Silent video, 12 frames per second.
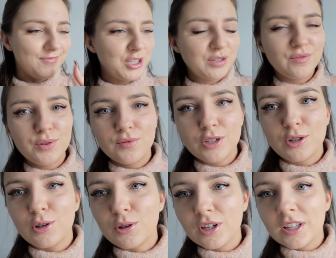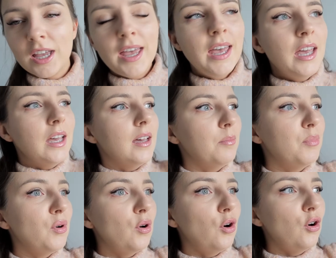wiecie, wyrównać koloryt, e,
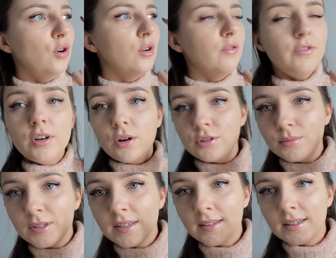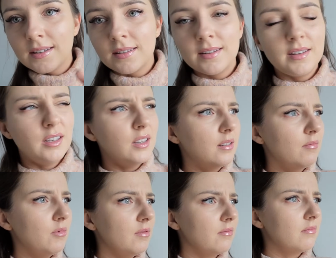bo wychodzimy, e,
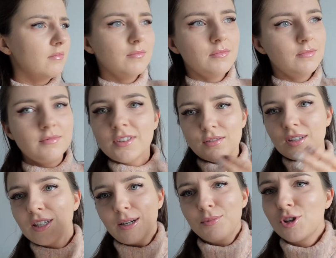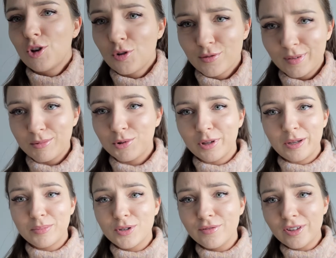więc chciałam się tylko z Wami
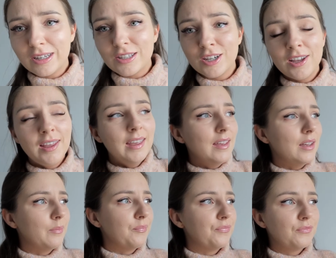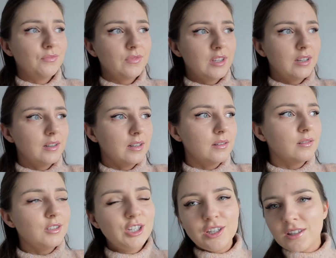tutaj przywitać.
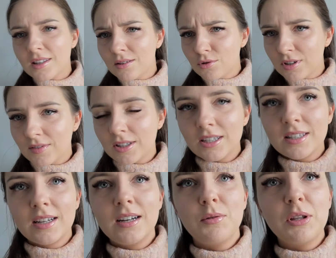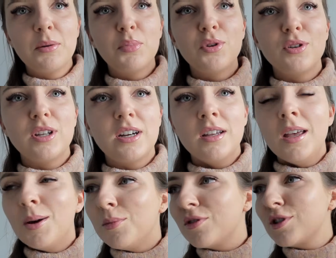Dzisiaj niestety już nawet nie jest taka ładna pogoda,
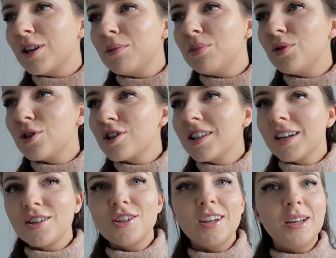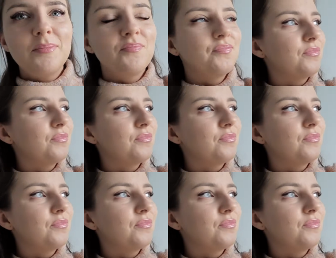bo wczoraj było jeszcze tak, że